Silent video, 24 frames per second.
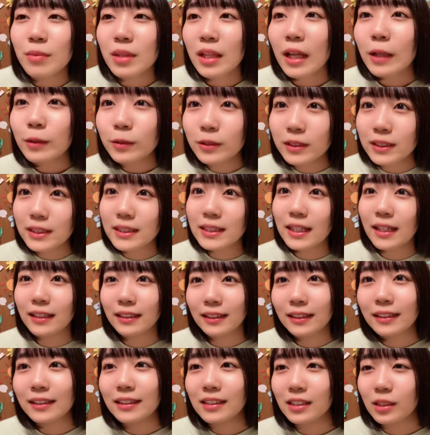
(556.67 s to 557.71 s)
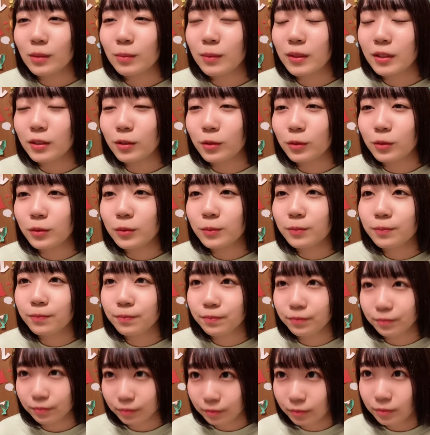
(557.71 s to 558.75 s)
楽しい秋にしましょう
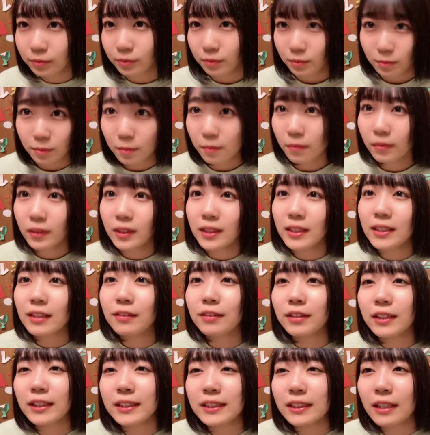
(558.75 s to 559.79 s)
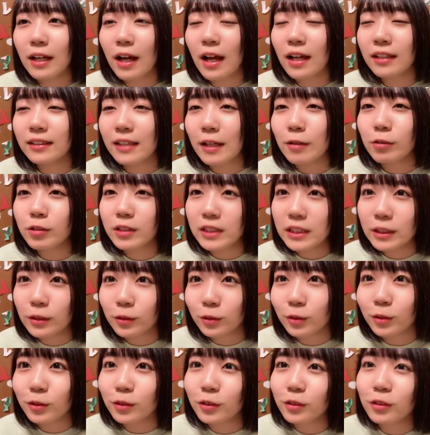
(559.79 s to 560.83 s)
じゃあ私が楽しい
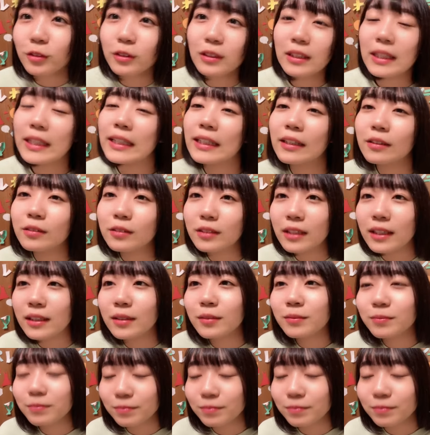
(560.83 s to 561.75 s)
こと作ってあげるね